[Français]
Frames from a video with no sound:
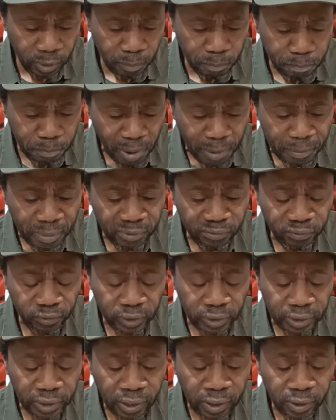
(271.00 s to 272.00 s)
PAM
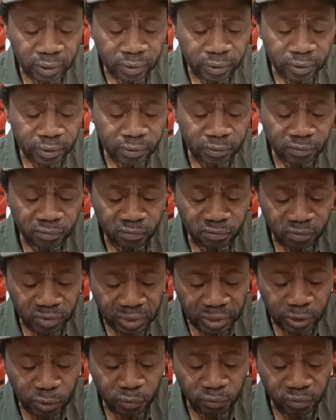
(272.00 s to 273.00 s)
Africa
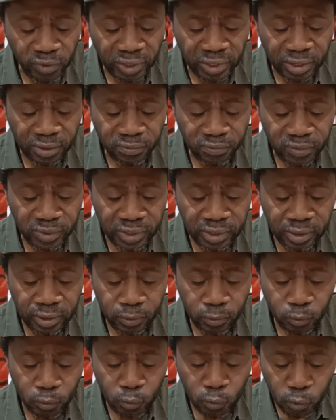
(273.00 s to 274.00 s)
venait de Philadelphie
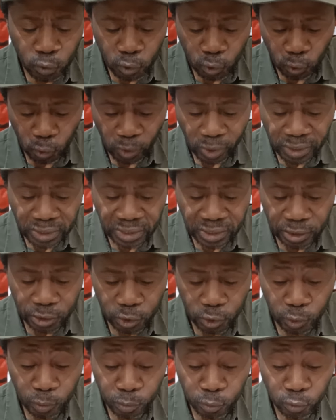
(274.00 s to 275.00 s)
où son
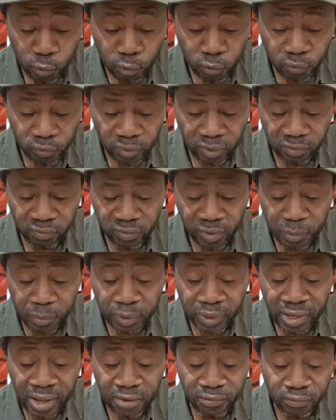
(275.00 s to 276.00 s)
organisation Move
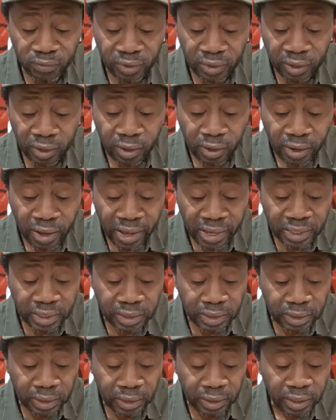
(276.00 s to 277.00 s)
Family Africa a
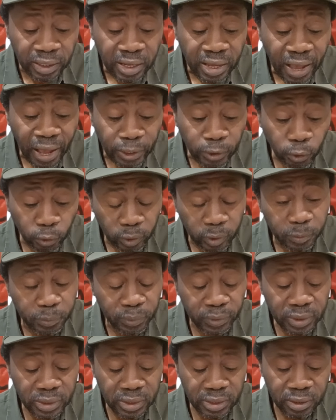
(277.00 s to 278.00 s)
été à deux
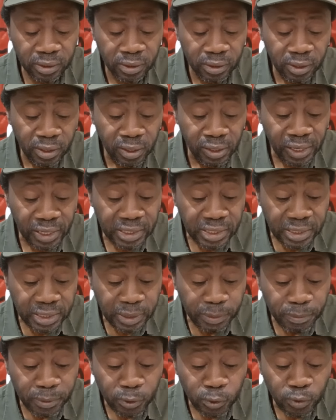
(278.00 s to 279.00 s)
reprises la
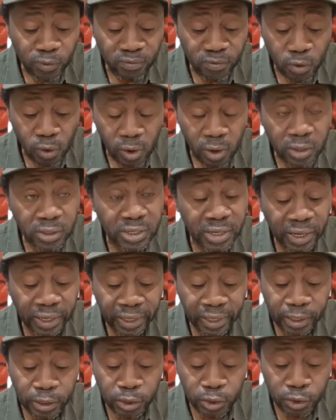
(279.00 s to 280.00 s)
cible d'une violence
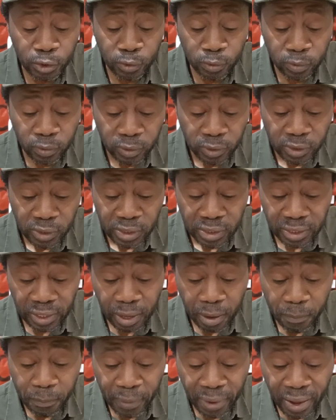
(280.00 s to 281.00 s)
agression de
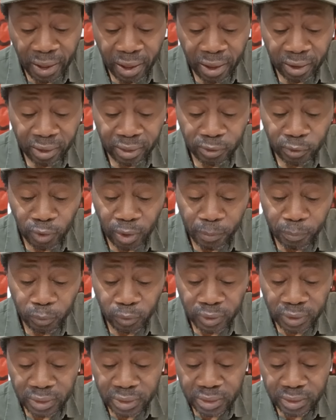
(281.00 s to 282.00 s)
la part de la
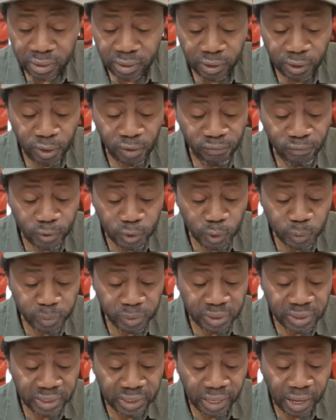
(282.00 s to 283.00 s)
police et des forces
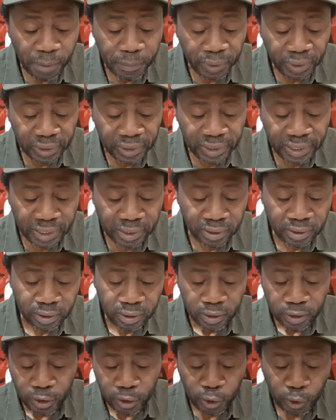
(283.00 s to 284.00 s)
militaires américaines,
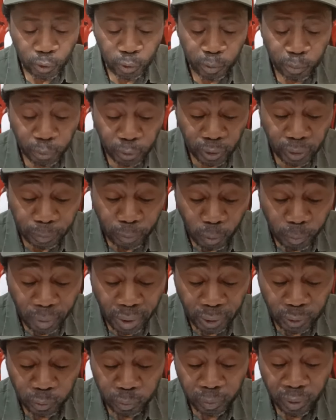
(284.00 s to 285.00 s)
y compris le
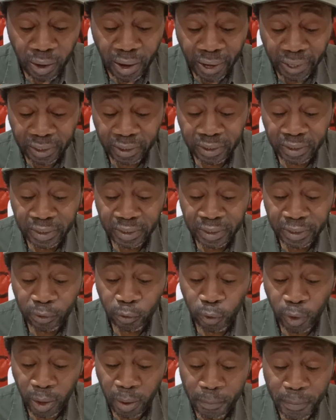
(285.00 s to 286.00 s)
bombardement aérien
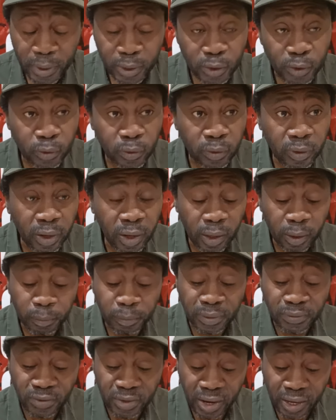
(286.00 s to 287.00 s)
de leur maison en
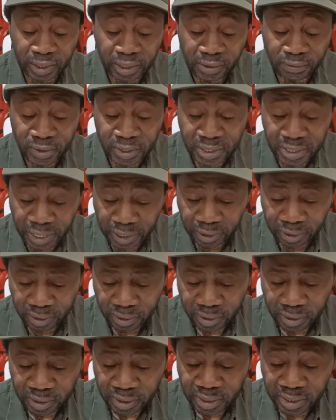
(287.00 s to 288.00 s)
1985
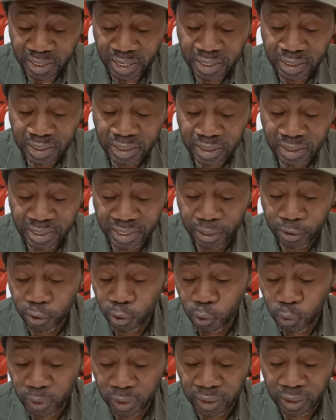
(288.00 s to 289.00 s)
qui a, qui a
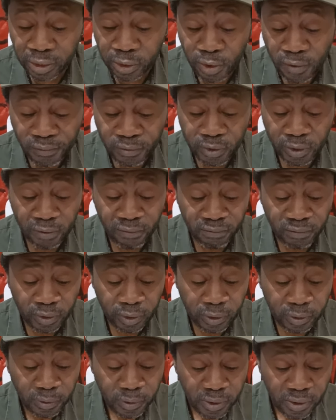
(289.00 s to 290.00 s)
tué 900
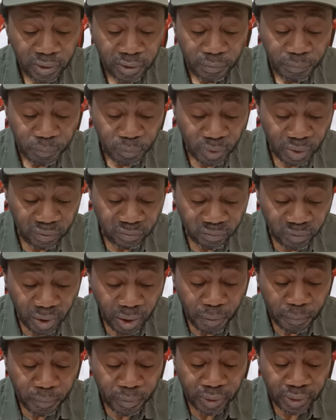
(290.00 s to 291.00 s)
enfants et
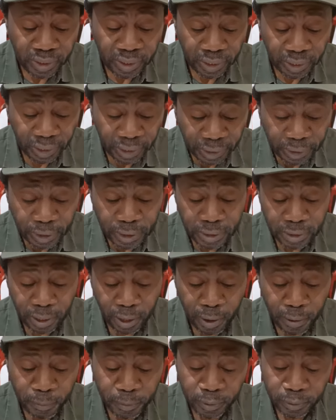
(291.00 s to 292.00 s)
femmes et des
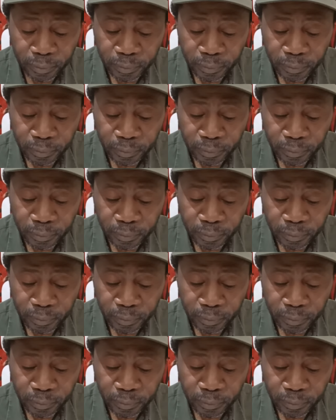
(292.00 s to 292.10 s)
âmes